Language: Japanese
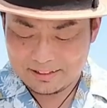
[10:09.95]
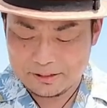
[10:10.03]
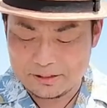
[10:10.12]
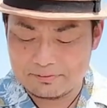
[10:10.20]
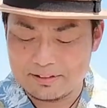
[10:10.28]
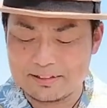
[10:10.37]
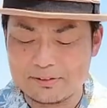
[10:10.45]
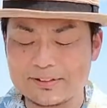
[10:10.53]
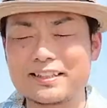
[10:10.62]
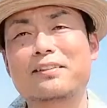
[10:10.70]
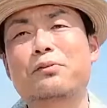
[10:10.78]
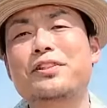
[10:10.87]
ふんわりこ
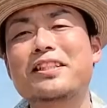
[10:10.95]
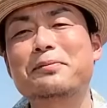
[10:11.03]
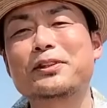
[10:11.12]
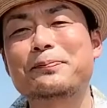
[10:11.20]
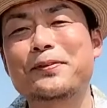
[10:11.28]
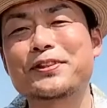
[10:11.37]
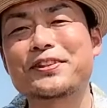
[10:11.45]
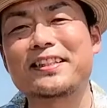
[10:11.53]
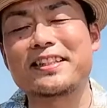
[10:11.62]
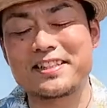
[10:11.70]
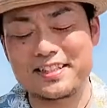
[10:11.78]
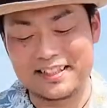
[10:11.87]
さん、こちらもスポーツの
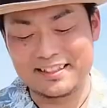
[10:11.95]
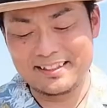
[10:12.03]
話。